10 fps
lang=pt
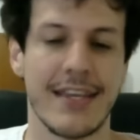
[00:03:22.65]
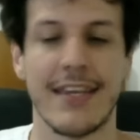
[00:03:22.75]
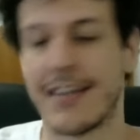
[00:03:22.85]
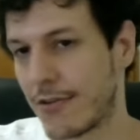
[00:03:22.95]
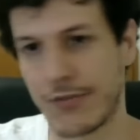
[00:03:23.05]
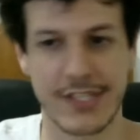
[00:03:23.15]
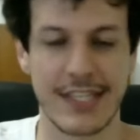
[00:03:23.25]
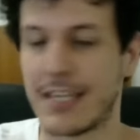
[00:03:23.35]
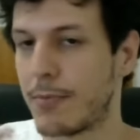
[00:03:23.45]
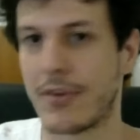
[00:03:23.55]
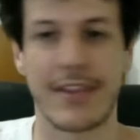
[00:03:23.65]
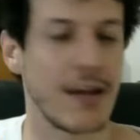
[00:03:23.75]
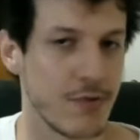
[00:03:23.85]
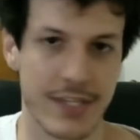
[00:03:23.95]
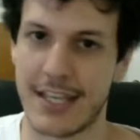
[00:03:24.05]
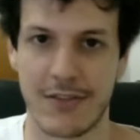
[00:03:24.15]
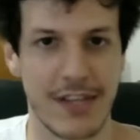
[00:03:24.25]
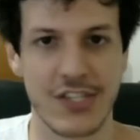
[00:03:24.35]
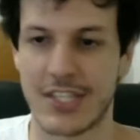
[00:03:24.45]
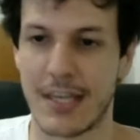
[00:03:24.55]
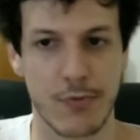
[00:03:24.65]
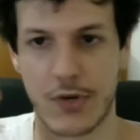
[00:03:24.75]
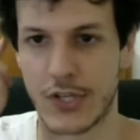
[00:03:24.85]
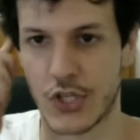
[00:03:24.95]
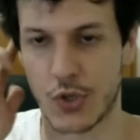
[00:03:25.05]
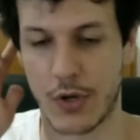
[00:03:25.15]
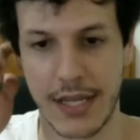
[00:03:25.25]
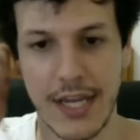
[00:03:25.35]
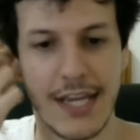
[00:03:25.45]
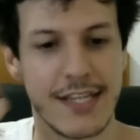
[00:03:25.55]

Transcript: e acontecer sempre o que está acontecendo desde sempre no Hearthstone.